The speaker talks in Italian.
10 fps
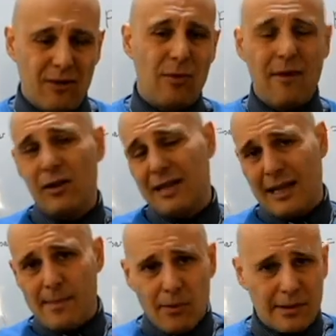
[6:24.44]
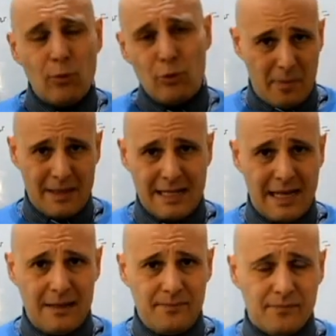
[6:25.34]
una volta che abbiamo ottenuto i
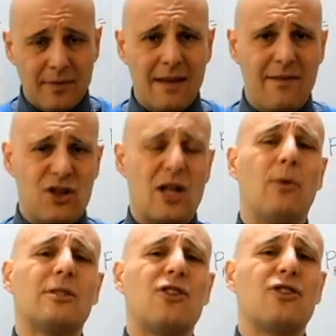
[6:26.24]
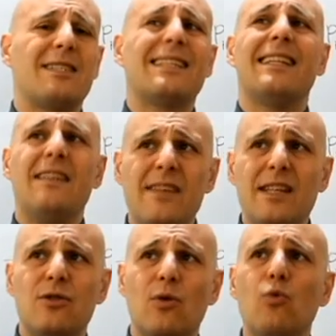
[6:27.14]
Pascal, facciamo 760
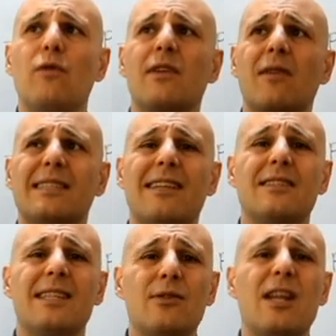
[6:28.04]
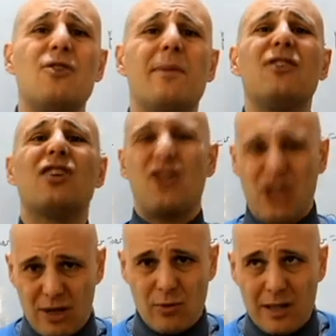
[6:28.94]
diviso 1,013 per 10 alla
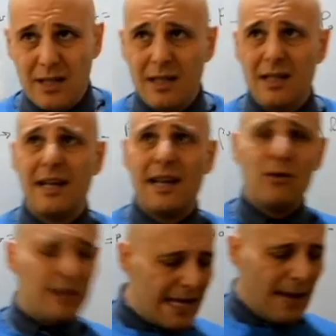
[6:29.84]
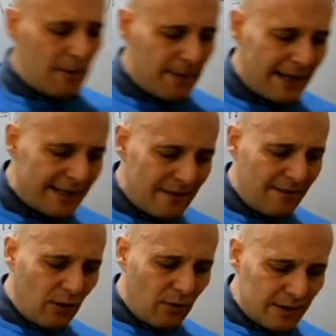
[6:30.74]
5 e otteniamo in pratica il
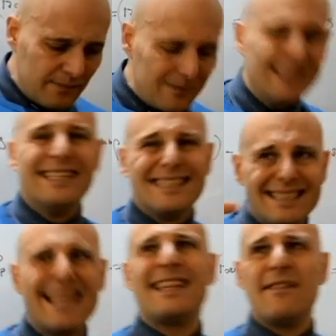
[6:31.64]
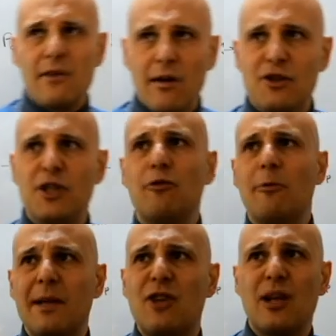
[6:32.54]
valore di 7,5
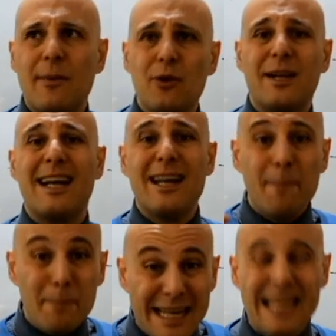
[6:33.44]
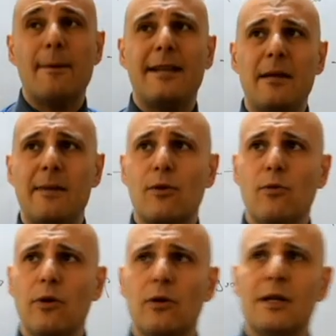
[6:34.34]
per 10 alla meno 3 mm di
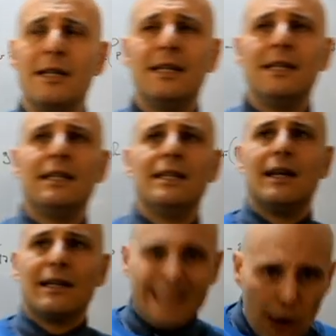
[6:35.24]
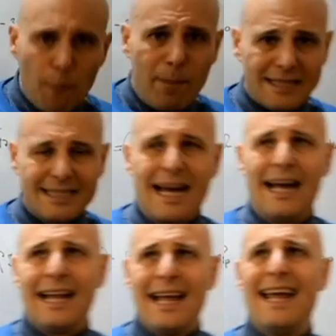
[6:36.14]
mercurio. Se un
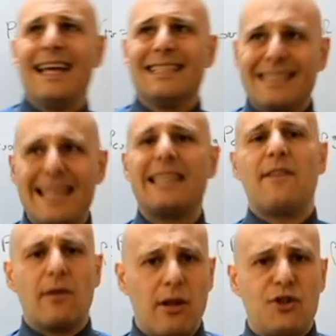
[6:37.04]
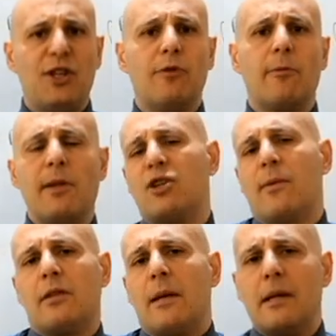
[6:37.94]
Pascal è 7,5 per
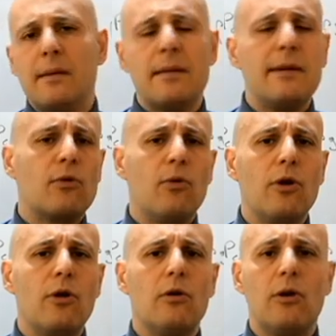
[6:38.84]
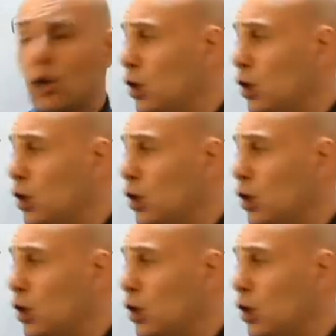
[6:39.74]
10,3 mm di mercurio,